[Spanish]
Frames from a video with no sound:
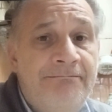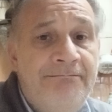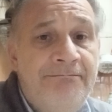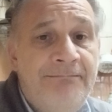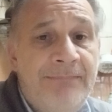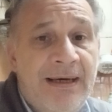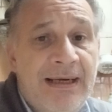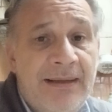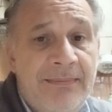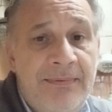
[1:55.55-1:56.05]

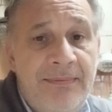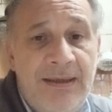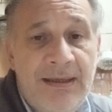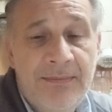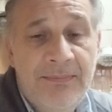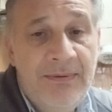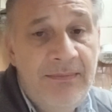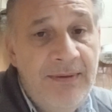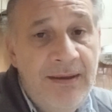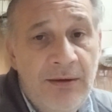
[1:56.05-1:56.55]
para
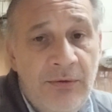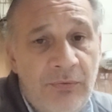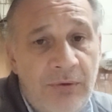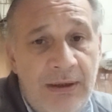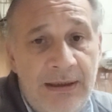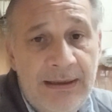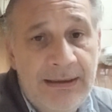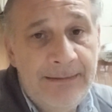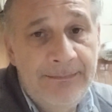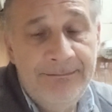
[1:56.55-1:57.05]
vivir. Vivir
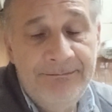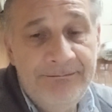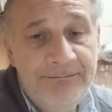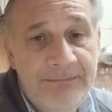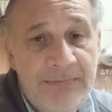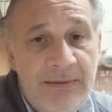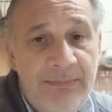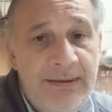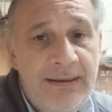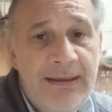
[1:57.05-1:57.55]
duele.
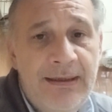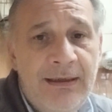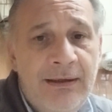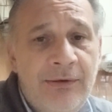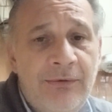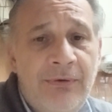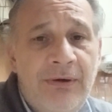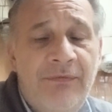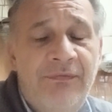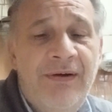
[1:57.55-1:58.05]
Vivir
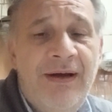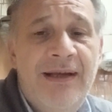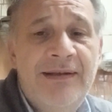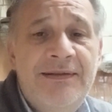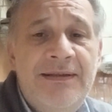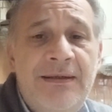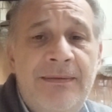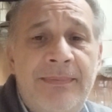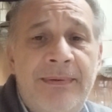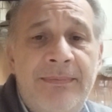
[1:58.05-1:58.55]
no es
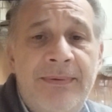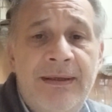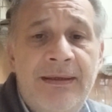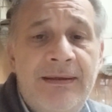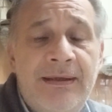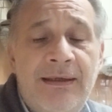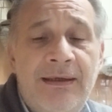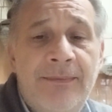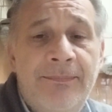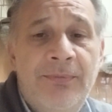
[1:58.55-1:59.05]
fácil, vivir
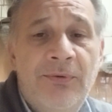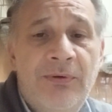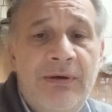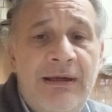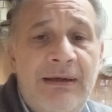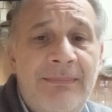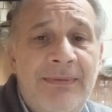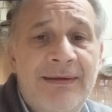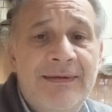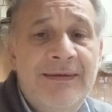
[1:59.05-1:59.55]
tiene
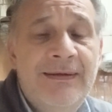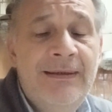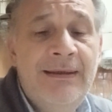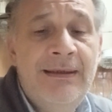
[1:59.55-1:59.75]
problemas,